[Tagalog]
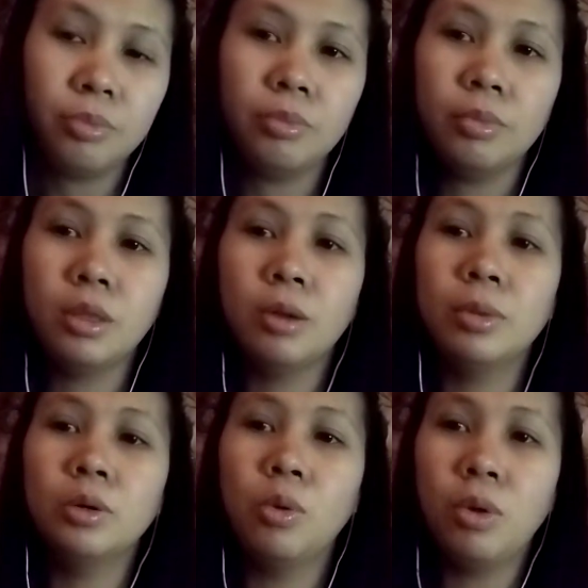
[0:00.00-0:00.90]
na
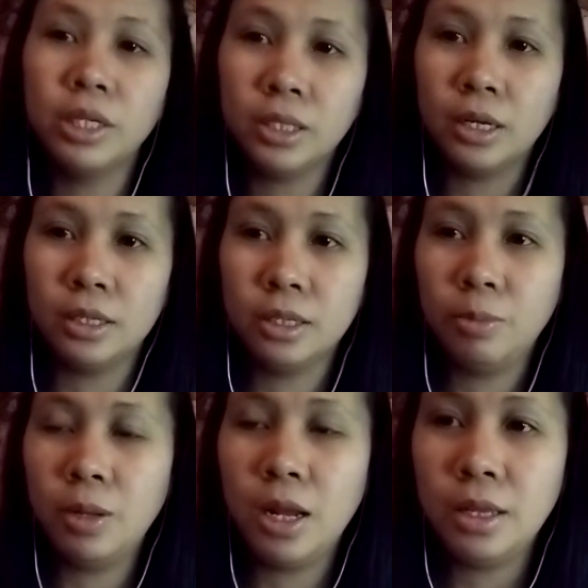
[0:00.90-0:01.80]
magkuha siya ng
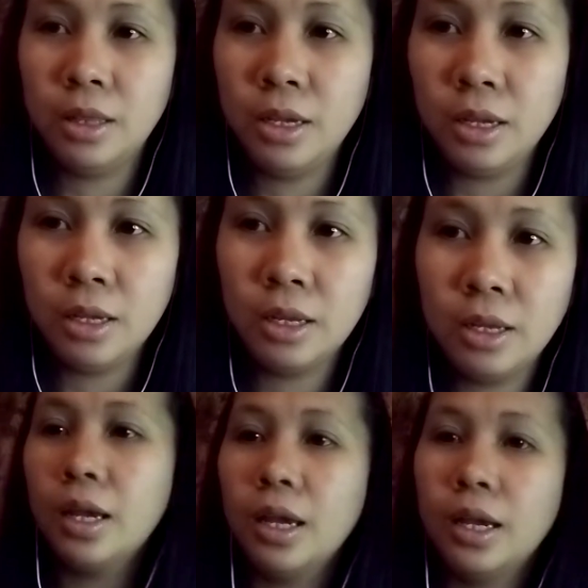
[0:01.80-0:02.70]
civil ID.
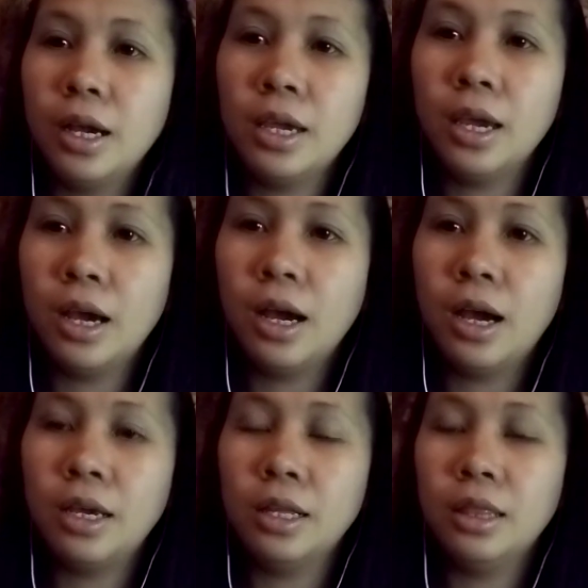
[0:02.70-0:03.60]
Kaya
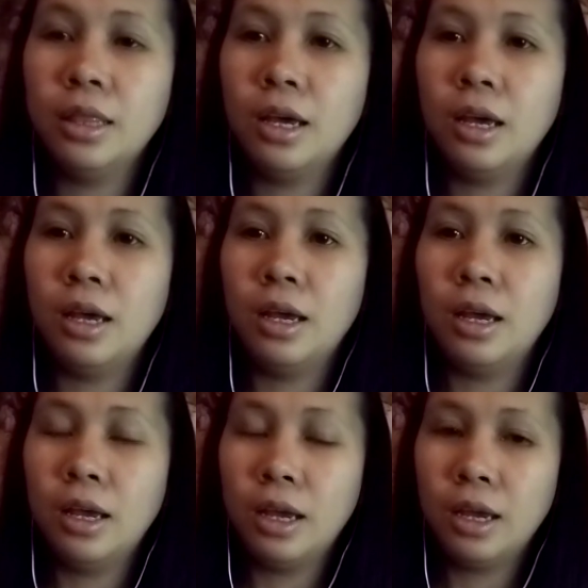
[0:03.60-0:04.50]
kahit na
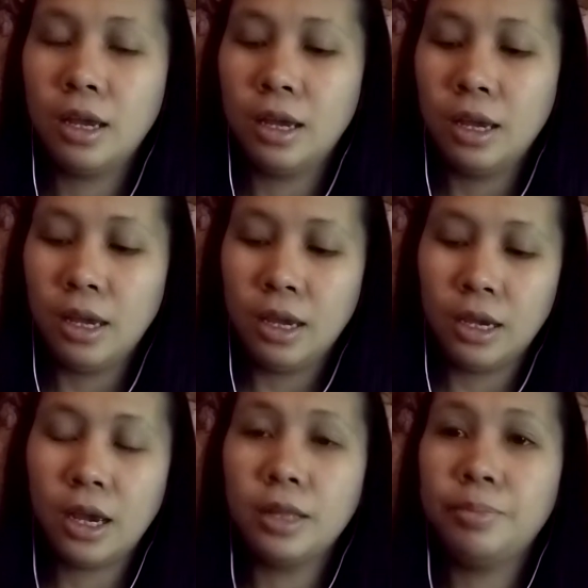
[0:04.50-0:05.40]

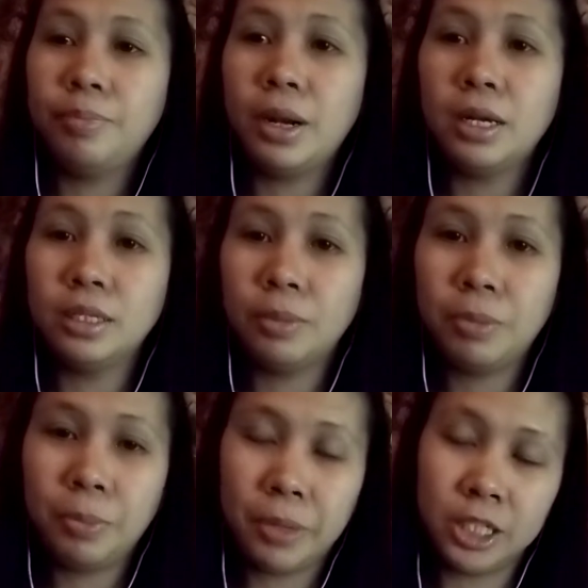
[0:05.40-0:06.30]
kahit pala sa
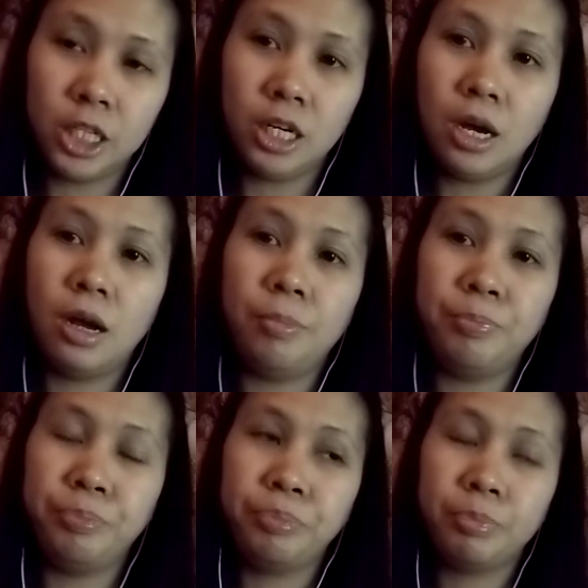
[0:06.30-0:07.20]
pagpa-check up,
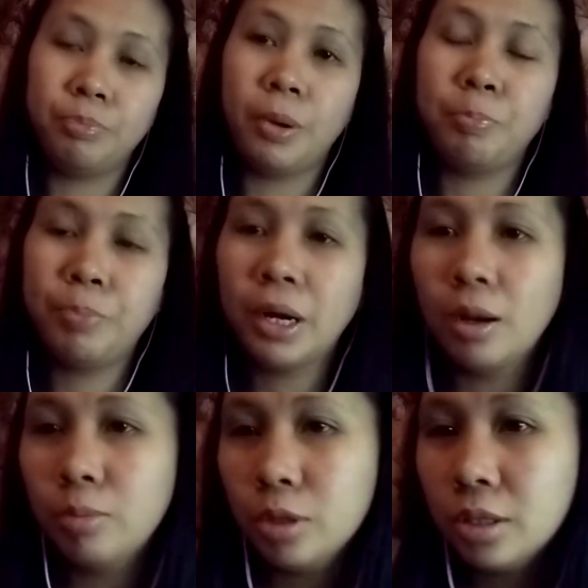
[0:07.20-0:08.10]

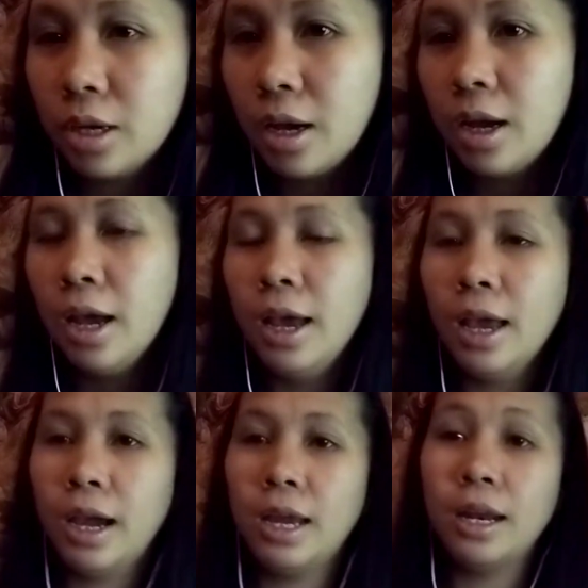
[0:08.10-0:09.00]
magpagamot ka,
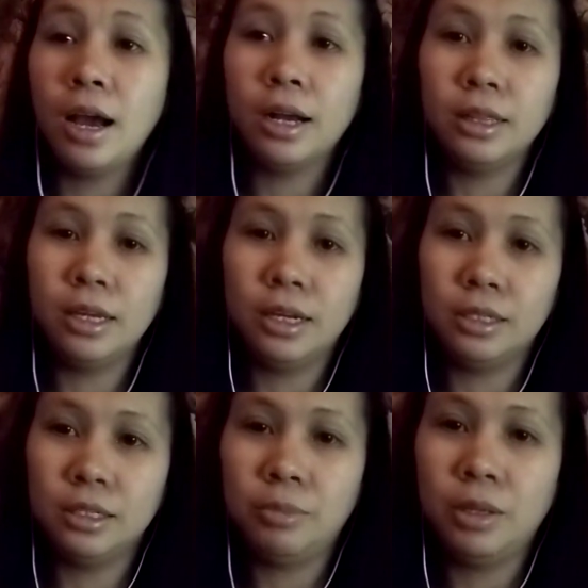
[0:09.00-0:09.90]
kailangan din ng
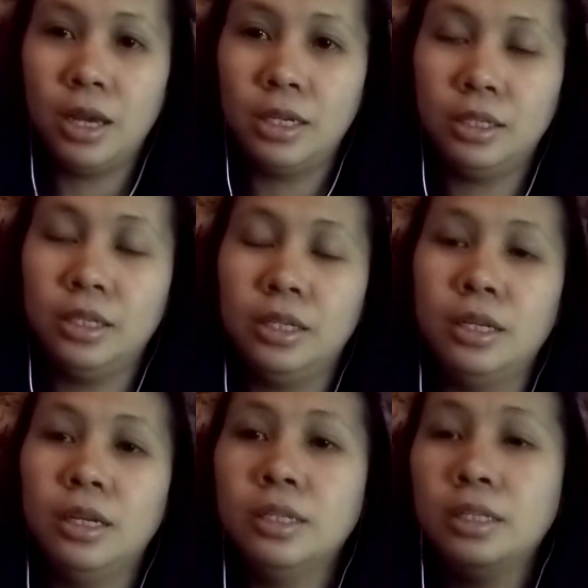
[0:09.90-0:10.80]
civil ID.
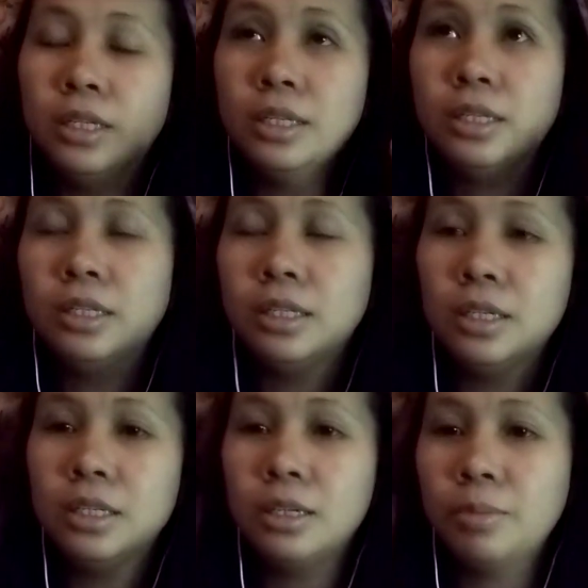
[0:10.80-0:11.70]
Diyan,
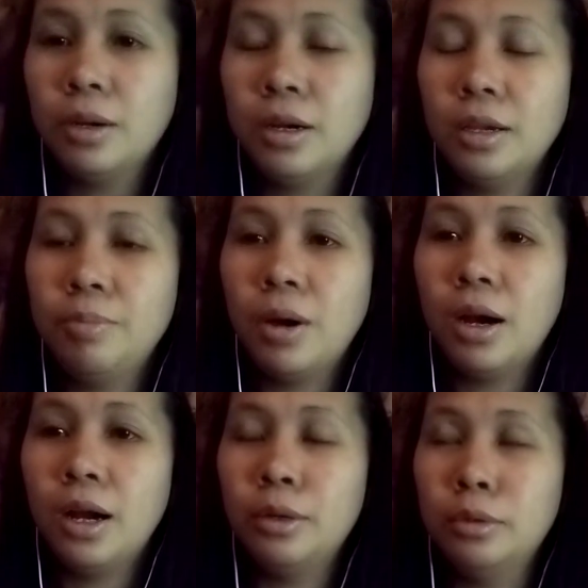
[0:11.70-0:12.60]
diyan sa mga ibang
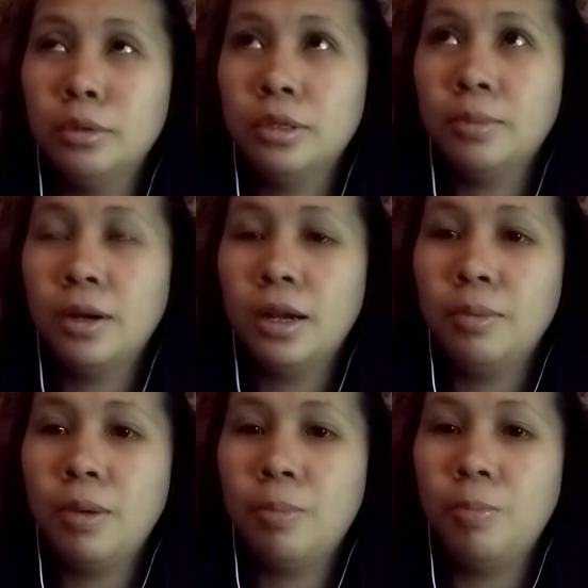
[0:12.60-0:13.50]
ano, sa mga
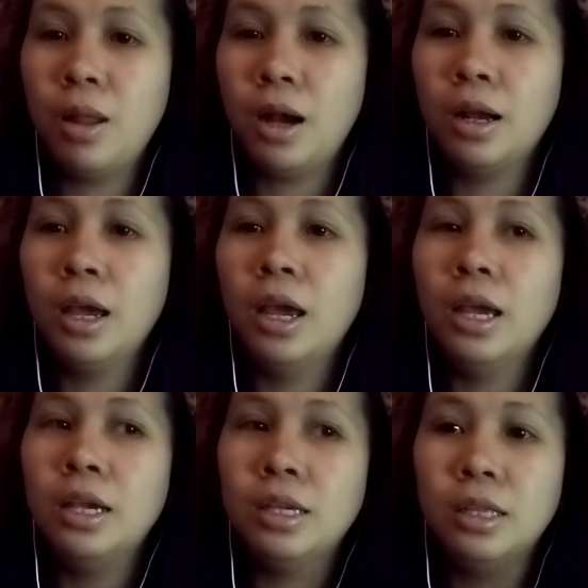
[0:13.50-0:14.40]
ibang vlog,
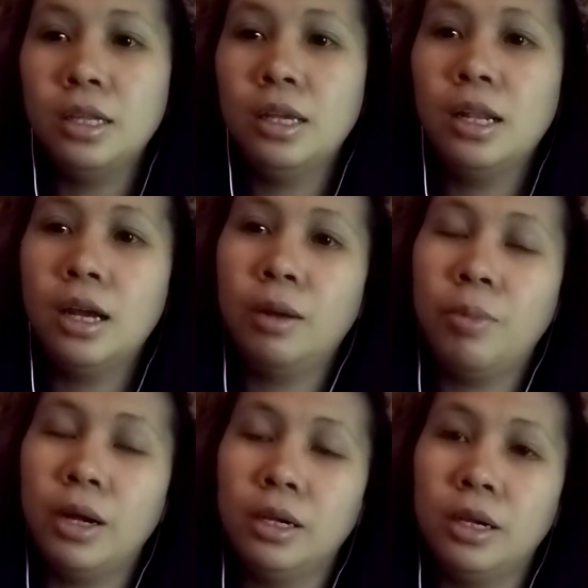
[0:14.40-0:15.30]
hindi nila
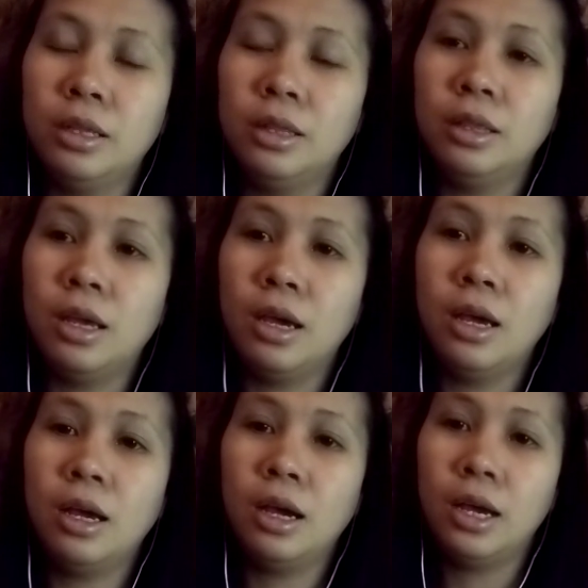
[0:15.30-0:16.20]
nabanggit na
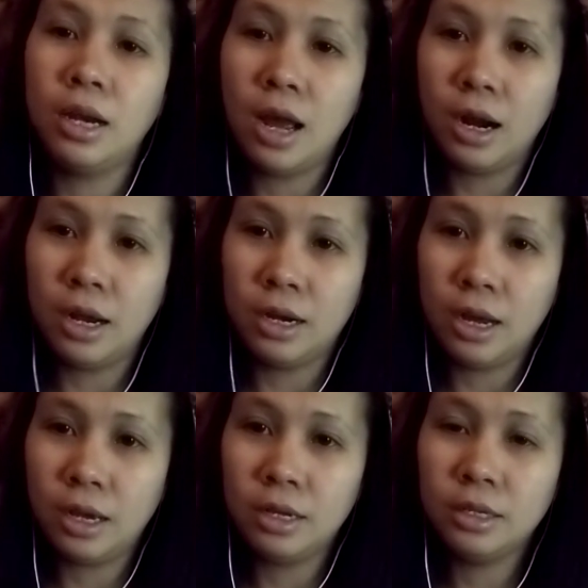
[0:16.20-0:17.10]
kailangan
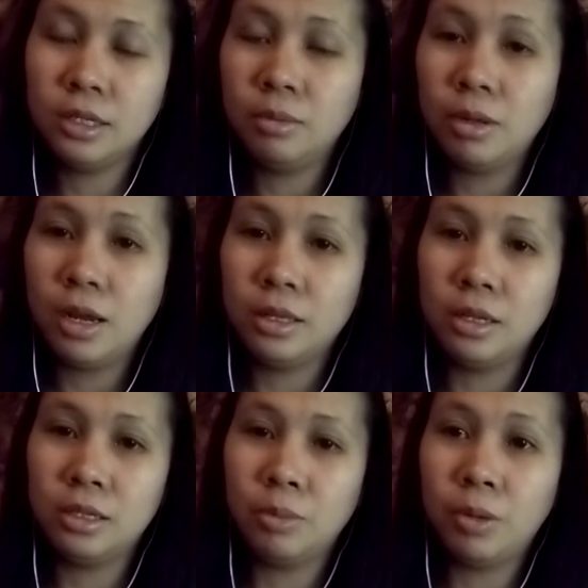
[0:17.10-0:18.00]
ang civil ID
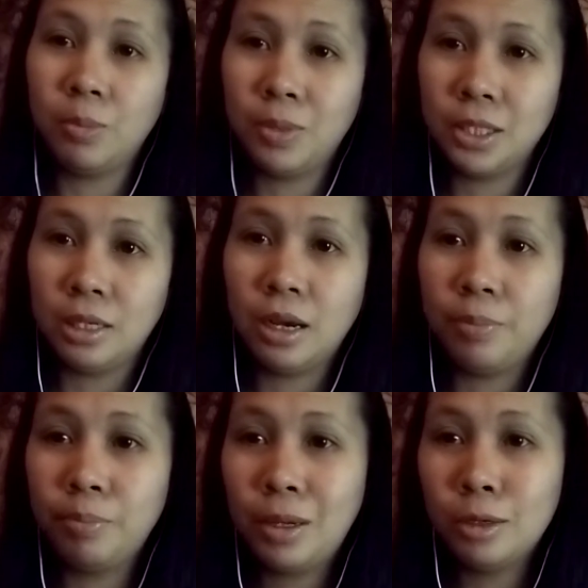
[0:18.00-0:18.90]
sa pagpa-check up.
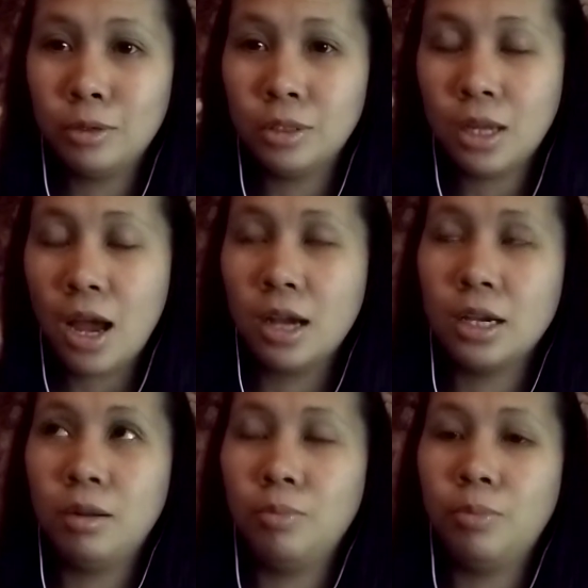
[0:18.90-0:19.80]
Pero sa
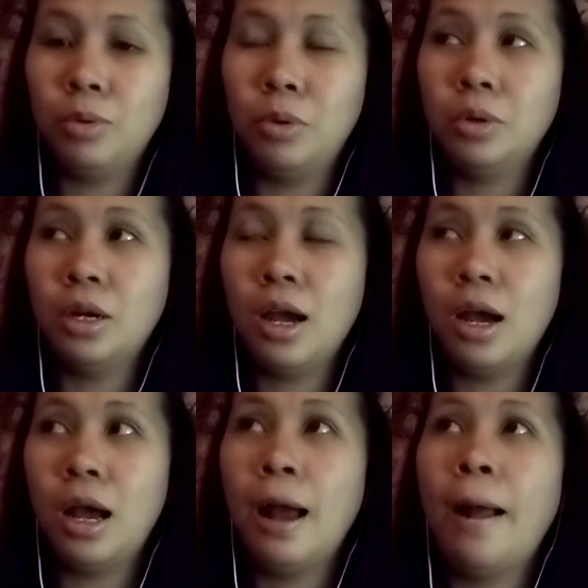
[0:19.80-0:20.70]
akin po na